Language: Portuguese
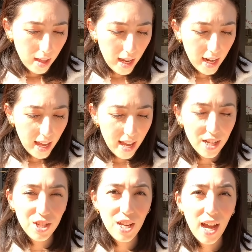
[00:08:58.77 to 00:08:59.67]
ele é
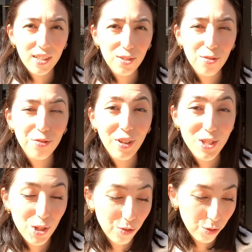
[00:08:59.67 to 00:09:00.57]
recheado com
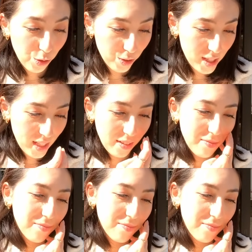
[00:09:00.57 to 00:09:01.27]
feijão doce.